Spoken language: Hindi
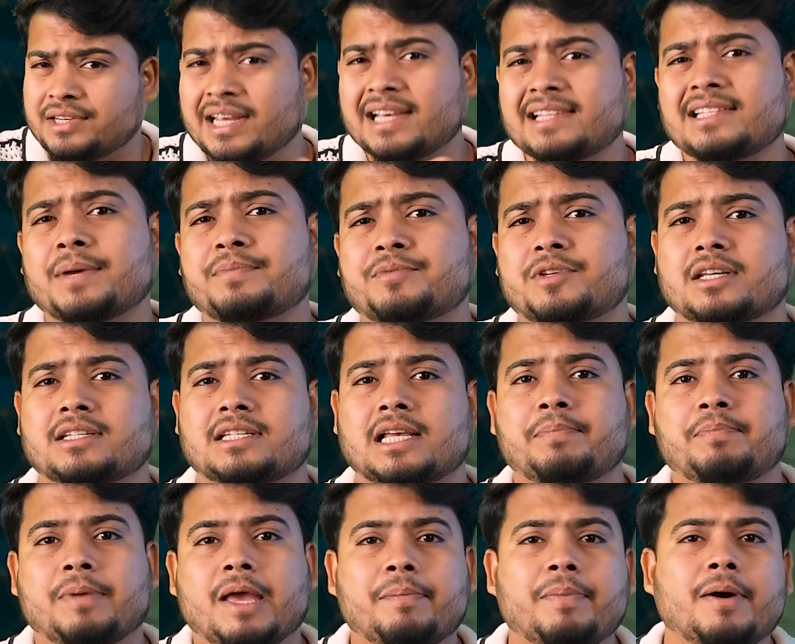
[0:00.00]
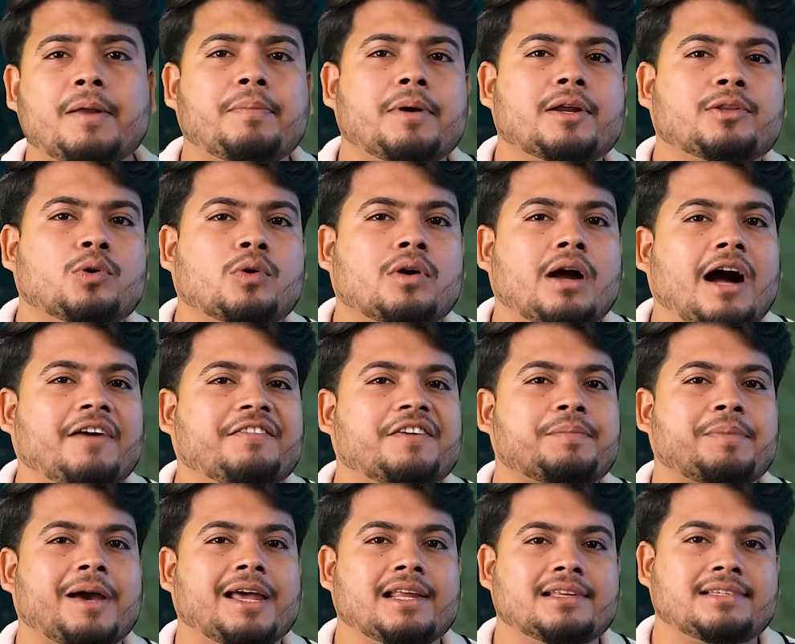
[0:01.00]
ये सब चीजें पेपर पर तो काफी
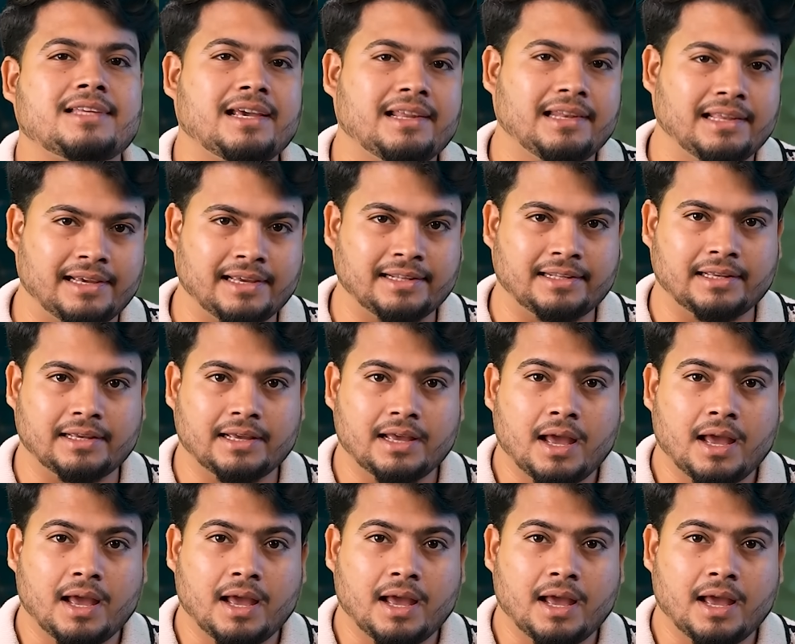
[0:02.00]
पहले से ही लिखी थी